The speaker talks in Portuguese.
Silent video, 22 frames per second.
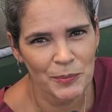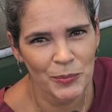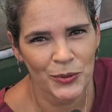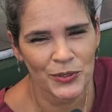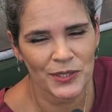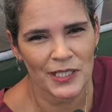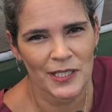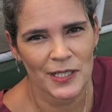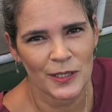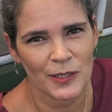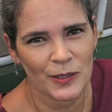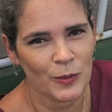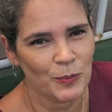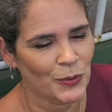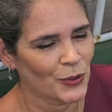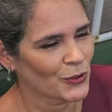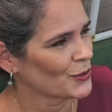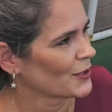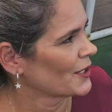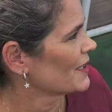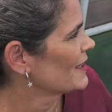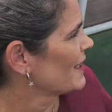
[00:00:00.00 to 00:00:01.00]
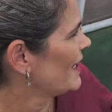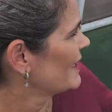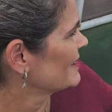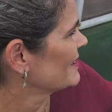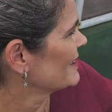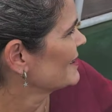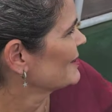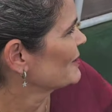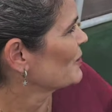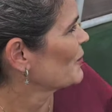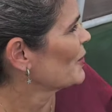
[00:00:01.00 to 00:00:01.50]
né, por ter a
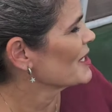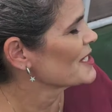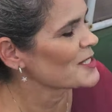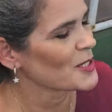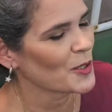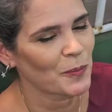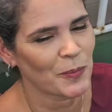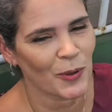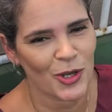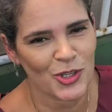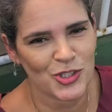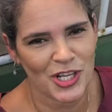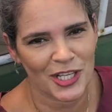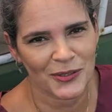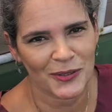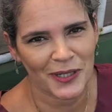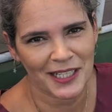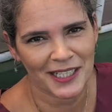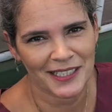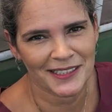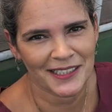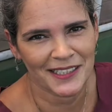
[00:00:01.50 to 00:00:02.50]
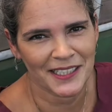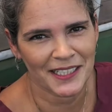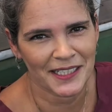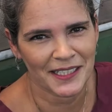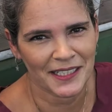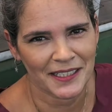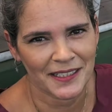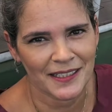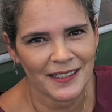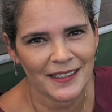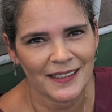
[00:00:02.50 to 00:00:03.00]
oportunidade de conhecer o projeto aqui de
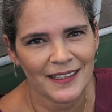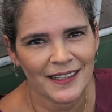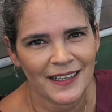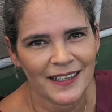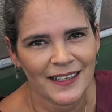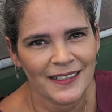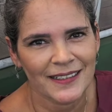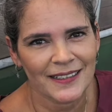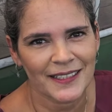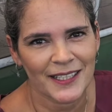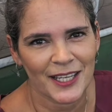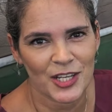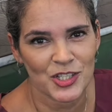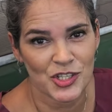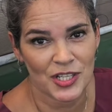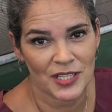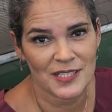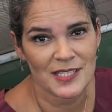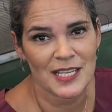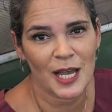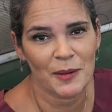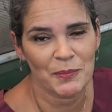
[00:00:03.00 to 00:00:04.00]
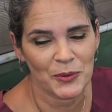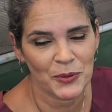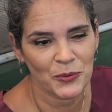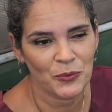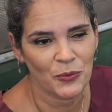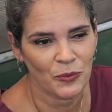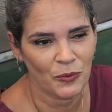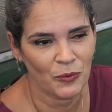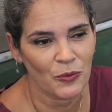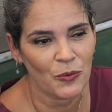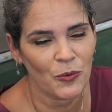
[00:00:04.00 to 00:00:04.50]
Nininha, né, que a gente sabe
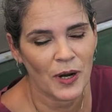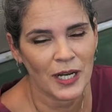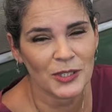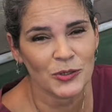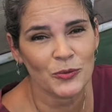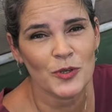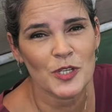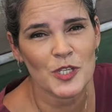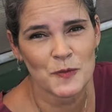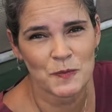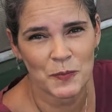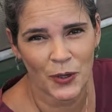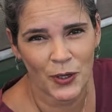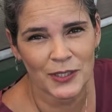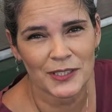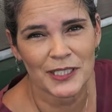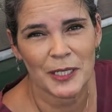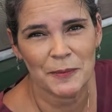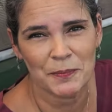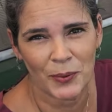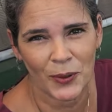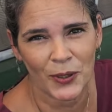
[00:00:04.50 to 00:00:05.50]
o, o quanto o esporte é